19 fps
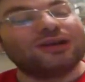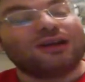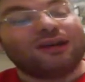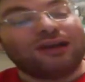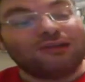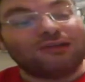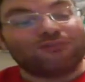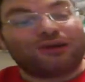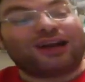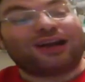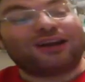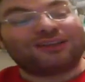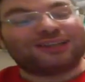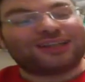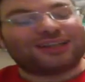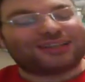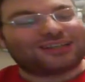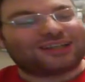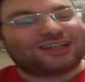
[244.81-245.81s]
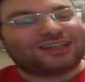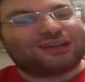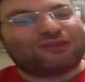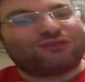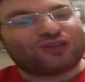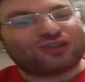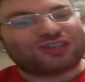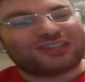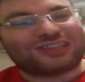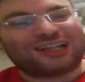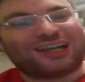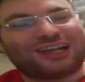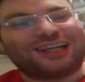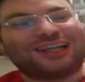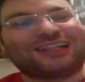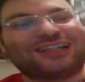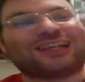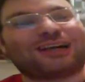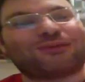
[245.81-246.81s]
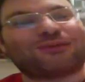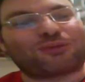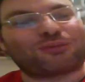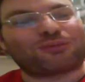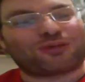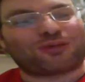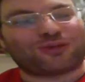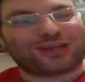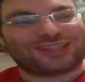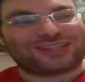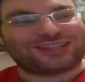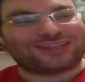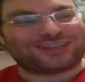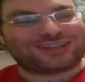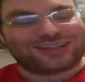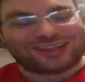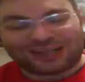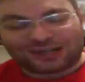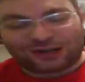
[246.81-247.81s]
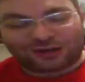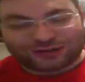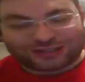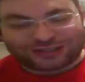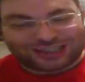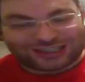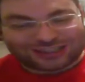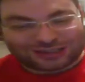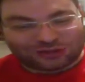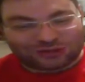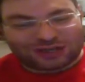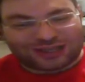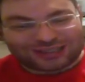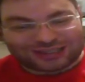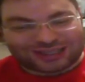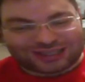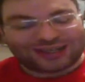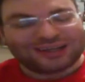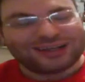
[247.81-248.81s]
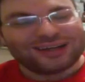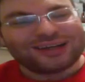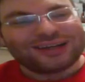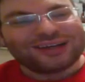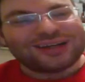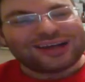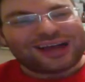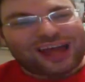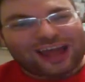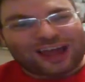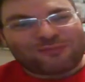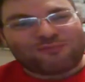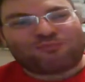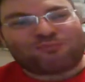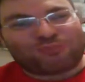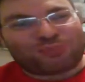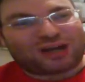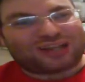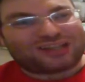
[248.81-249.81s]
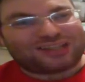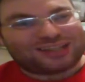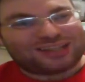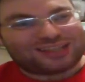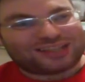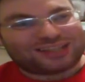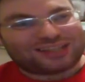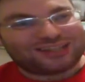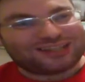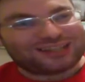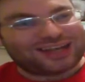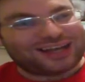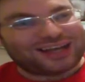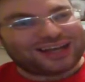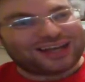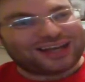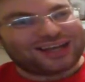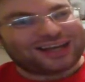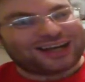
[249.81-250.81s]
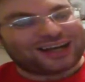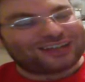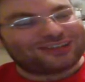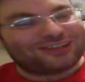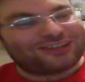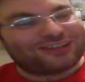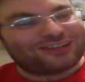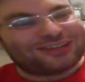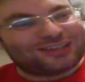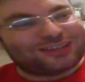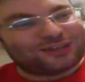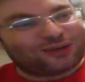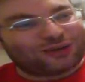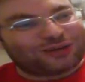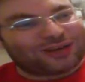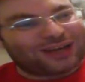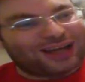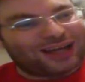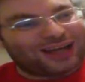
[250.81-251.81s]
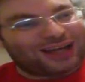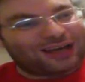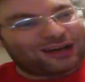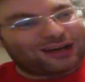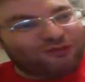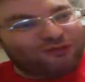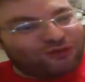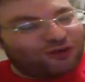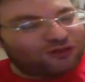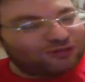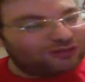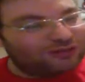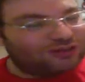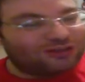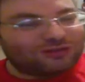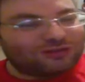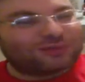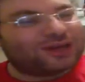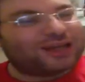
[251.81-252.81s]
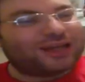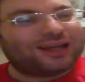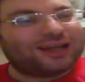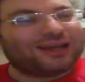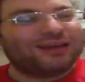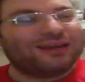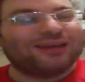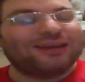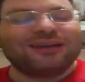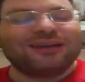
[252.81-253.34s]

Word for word: Il bello di essere tifosi dell'Inter è proprio questo, che la nostra squadra è pazza, cioè è in grado di toccare il fondo, ma è,